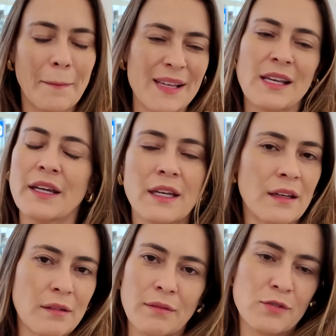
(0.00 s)
Mas
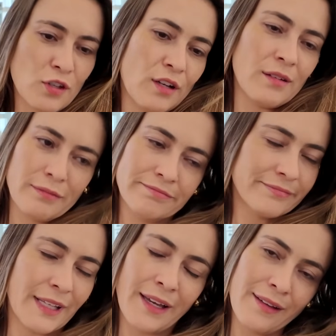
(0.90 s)
aí só,
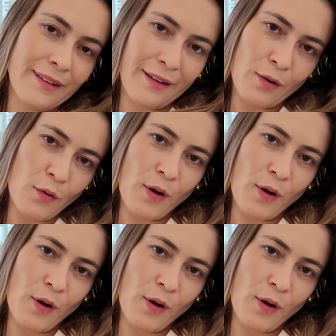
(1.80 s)
né,